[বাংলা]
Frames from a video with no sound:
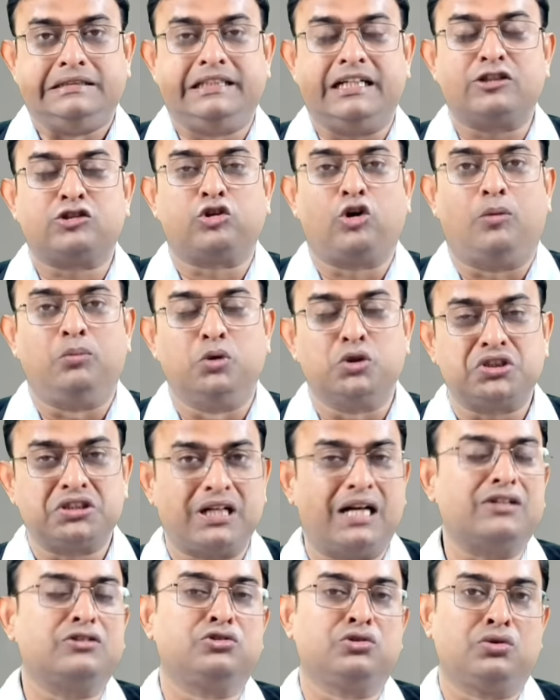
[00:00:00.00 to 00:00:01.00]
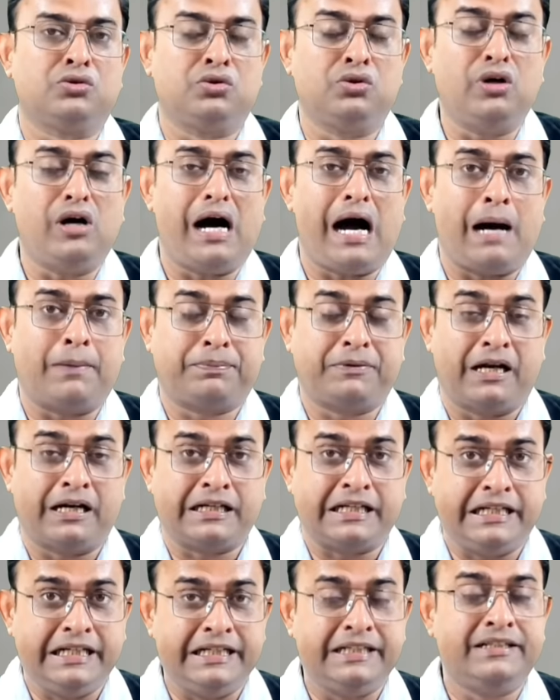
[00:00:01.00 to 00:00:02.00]
যে সমস্যার জন্য আপনার
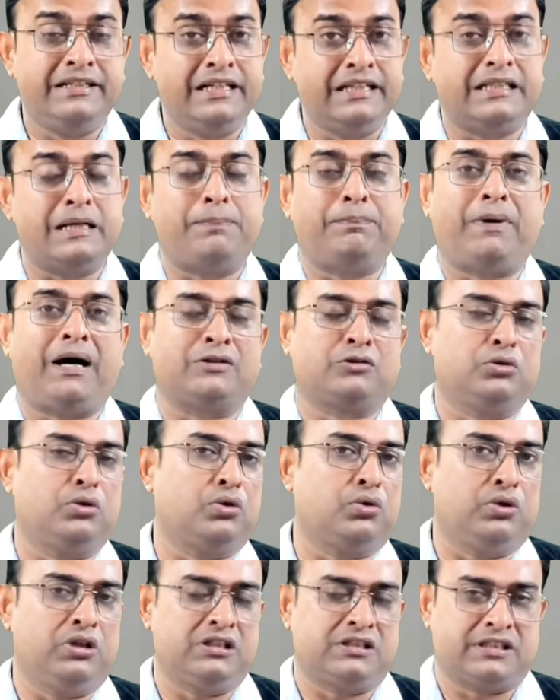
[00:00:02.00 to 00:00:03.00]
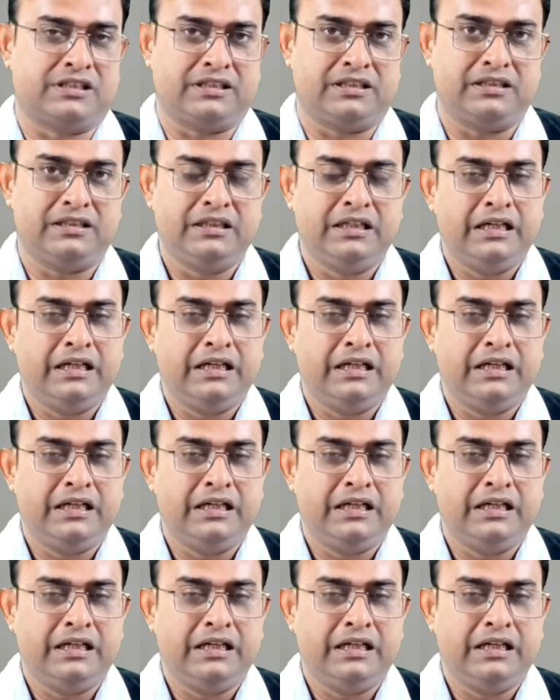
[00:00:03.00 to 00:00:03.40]
কিডনিতে পাথর হয়েছে